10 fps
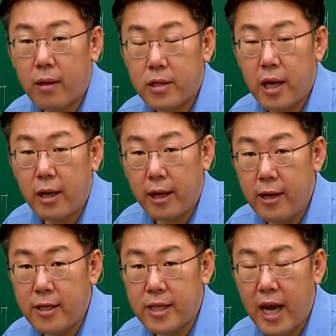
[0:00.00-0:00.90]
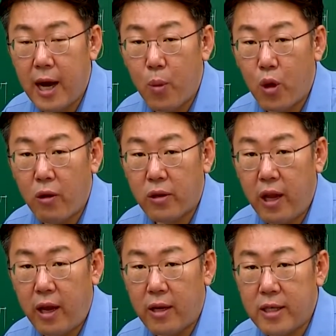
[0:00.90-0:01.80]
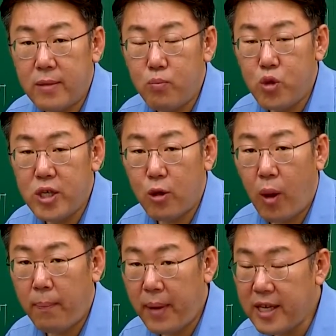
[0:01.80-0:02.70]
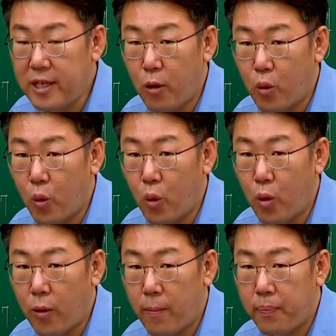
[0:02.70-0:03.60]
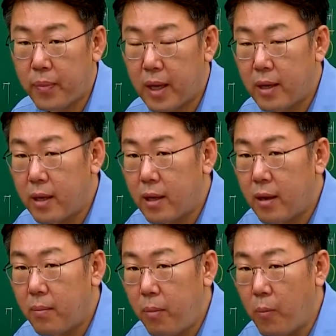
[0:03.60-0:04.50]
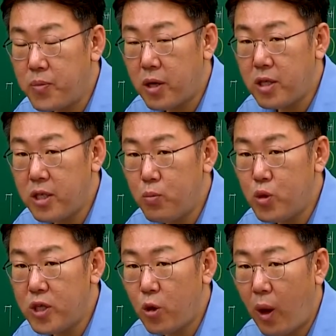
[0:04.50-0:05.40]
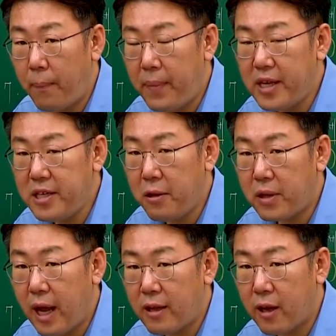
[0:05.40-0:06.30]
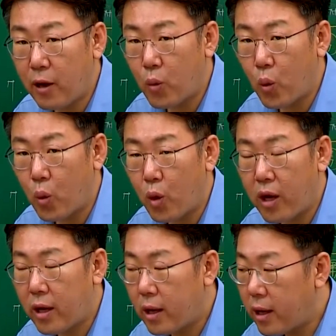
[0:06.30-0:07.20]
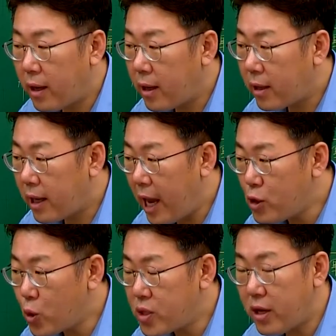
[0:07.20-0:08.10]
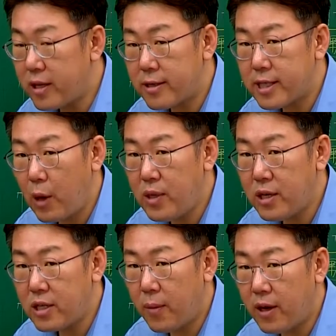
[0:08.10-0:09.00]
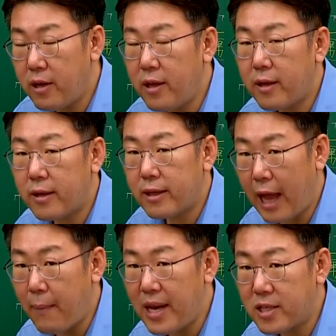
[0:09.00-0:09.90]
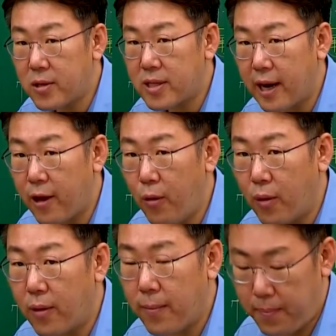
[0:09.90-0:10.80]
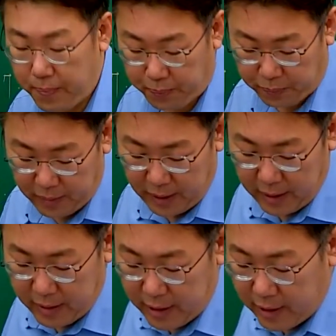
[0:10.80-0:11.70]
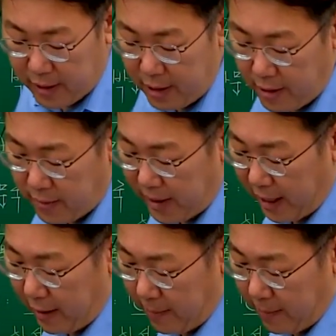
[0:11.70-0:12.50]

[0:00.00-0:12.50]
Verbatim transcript: 제 1차 가보개혁 때 신분제도가 폐지되었고 법적인 신분제도가 폐지되었다 하더라도 계속적인 사회적 차별은 남아 있었잖아요. 지금 틀렸습니다.